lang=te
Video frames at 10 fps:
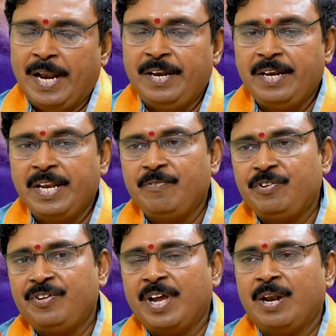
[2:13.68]
అన్ని
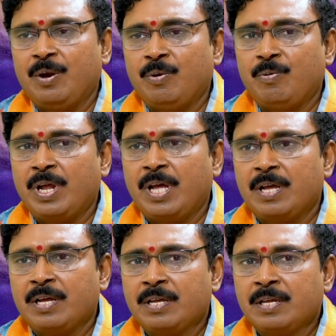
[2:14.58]
విషయాల్లో కూడా
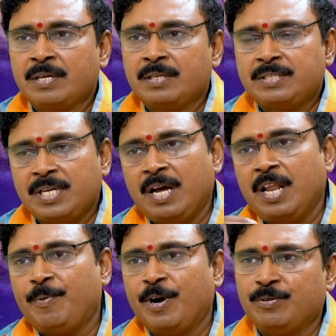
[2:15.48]
చాలా
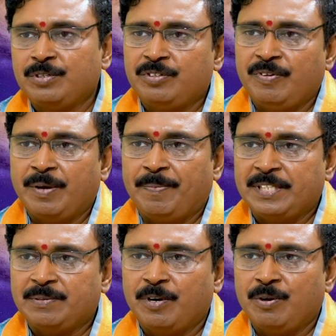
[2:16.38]
బాగుంటుంది వీళ్ళకి
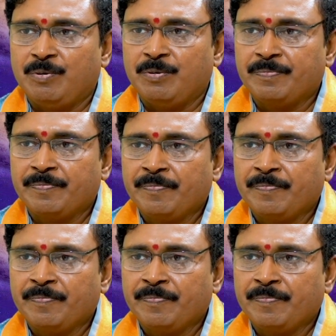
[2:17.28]
పంచమంలో గురువు